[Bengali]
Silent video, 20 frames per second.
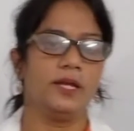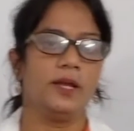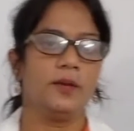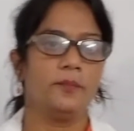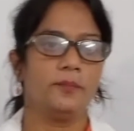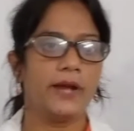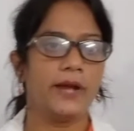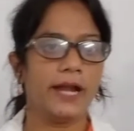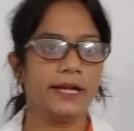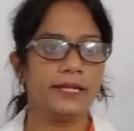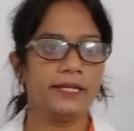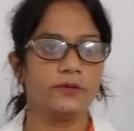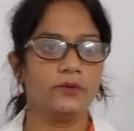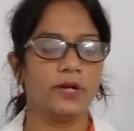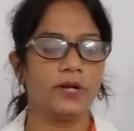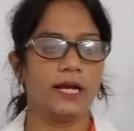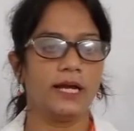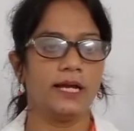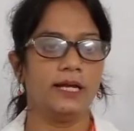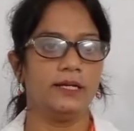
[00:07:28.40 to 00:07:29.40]

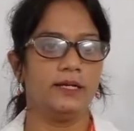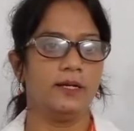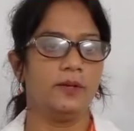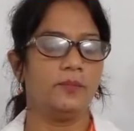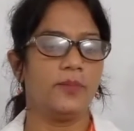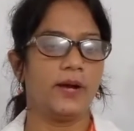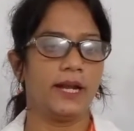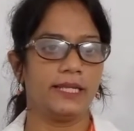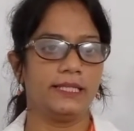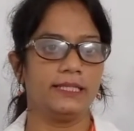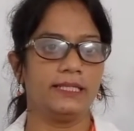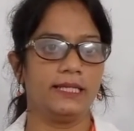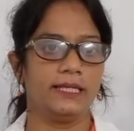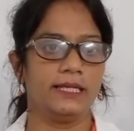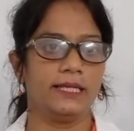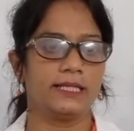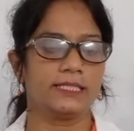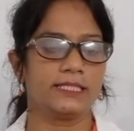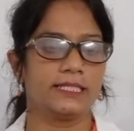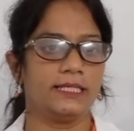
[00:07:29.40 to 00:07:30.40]
প্রাণীগুলা পানিতে
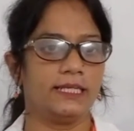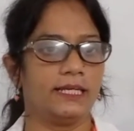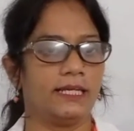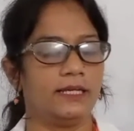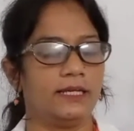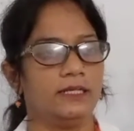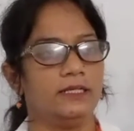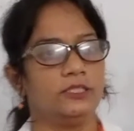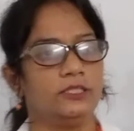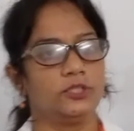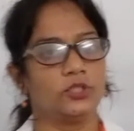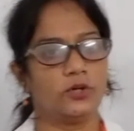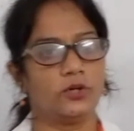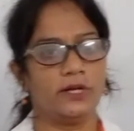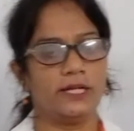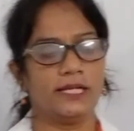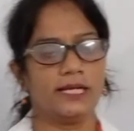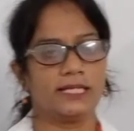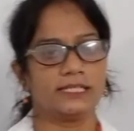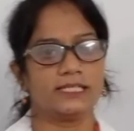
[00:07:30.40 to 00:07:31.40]
আছে
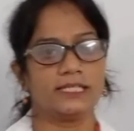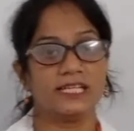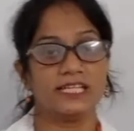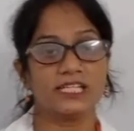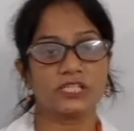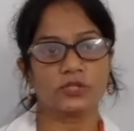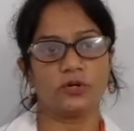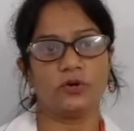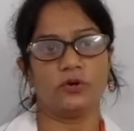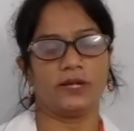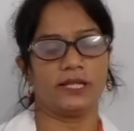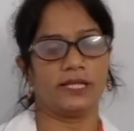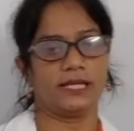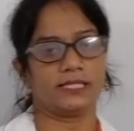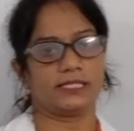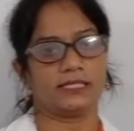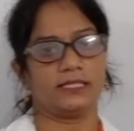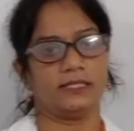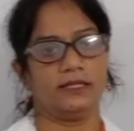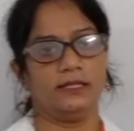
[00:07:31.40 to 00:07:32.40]
জলে আছে স্থলে
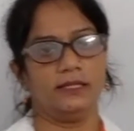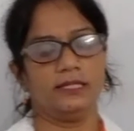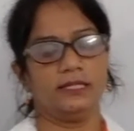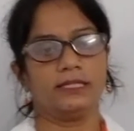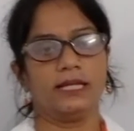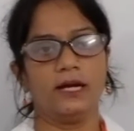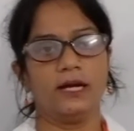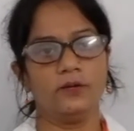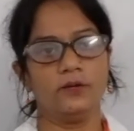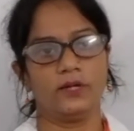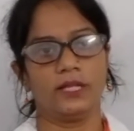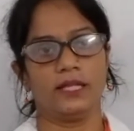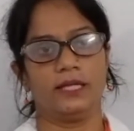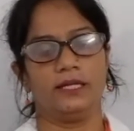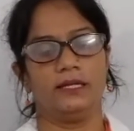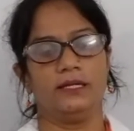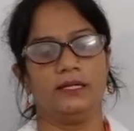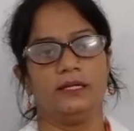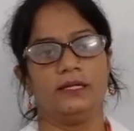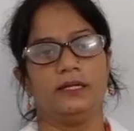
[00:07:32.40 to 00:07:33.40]
আছে তাহলে
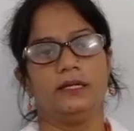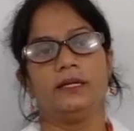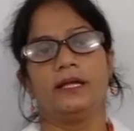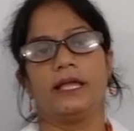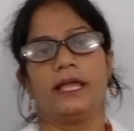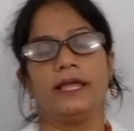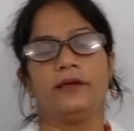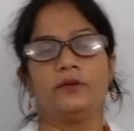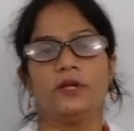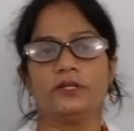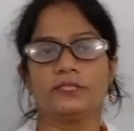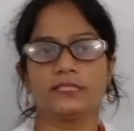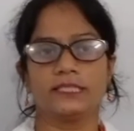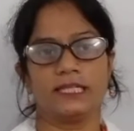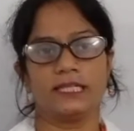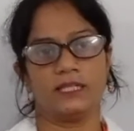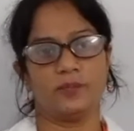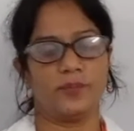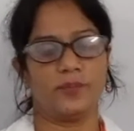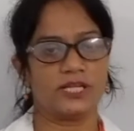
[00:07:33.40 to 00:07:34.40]
এগুলো হচ্ছে
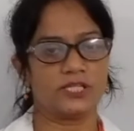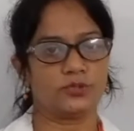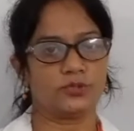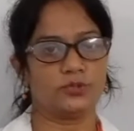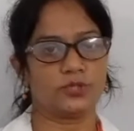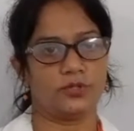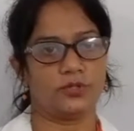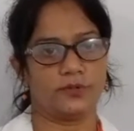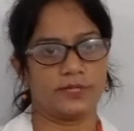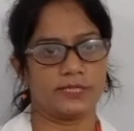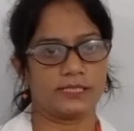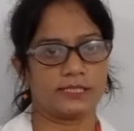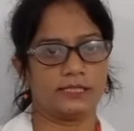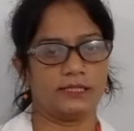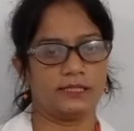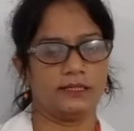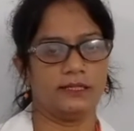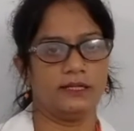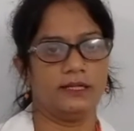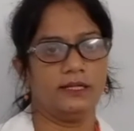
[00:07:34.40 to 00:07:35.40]
তাদের বাস্তু সংস্থান
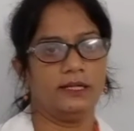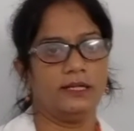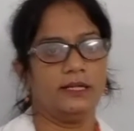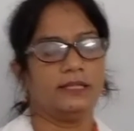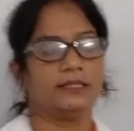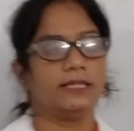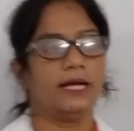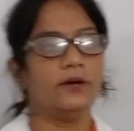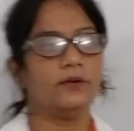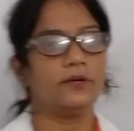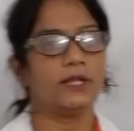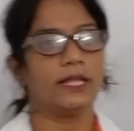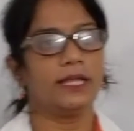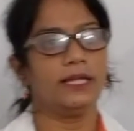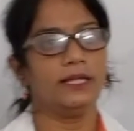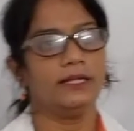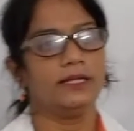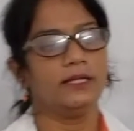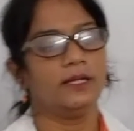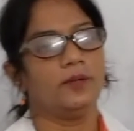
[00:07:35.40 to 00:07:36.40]
তাহলে
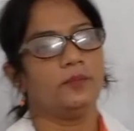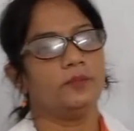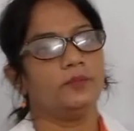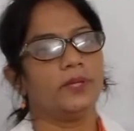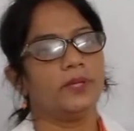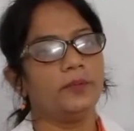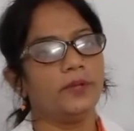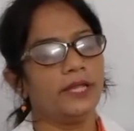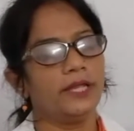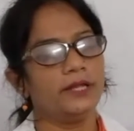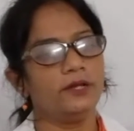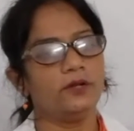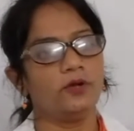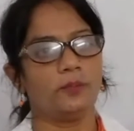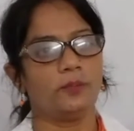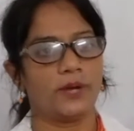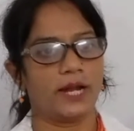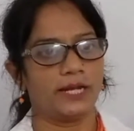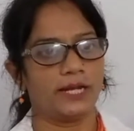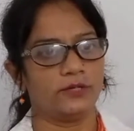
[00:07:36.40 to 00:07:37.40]
বিভিন্ন
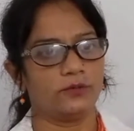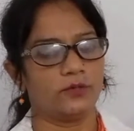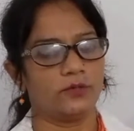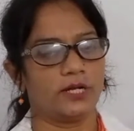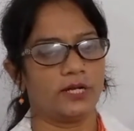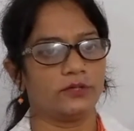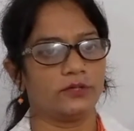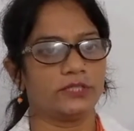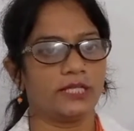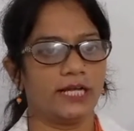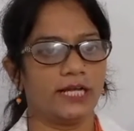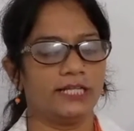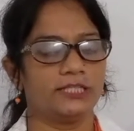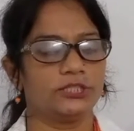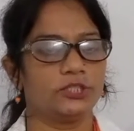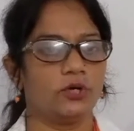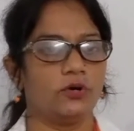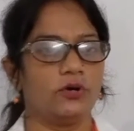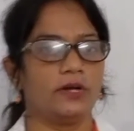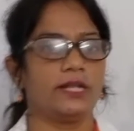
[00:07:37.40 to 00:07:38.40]
প্রাণীগুলা অর্থাৎ
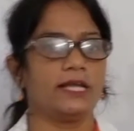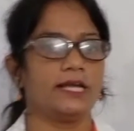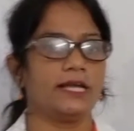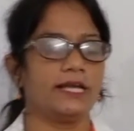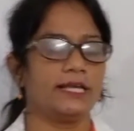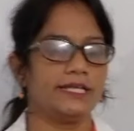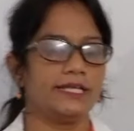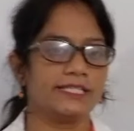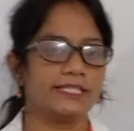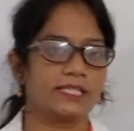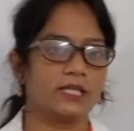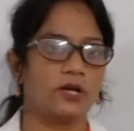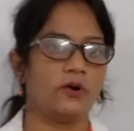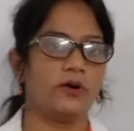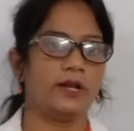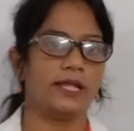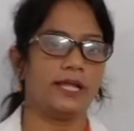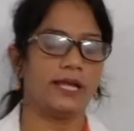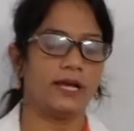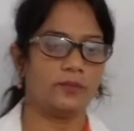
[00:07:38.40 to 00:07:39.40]
জলে
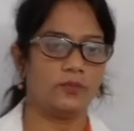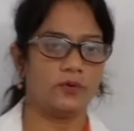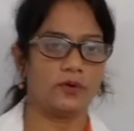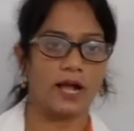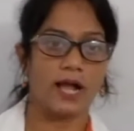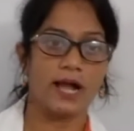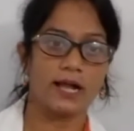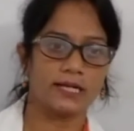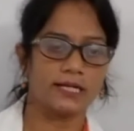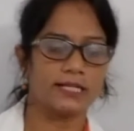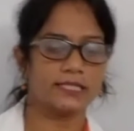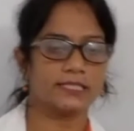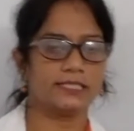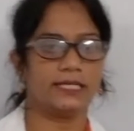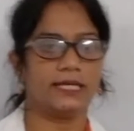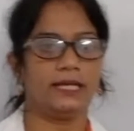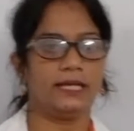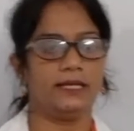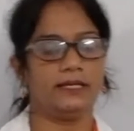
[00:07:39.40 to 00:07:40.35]
স্থলে এবং আকাশে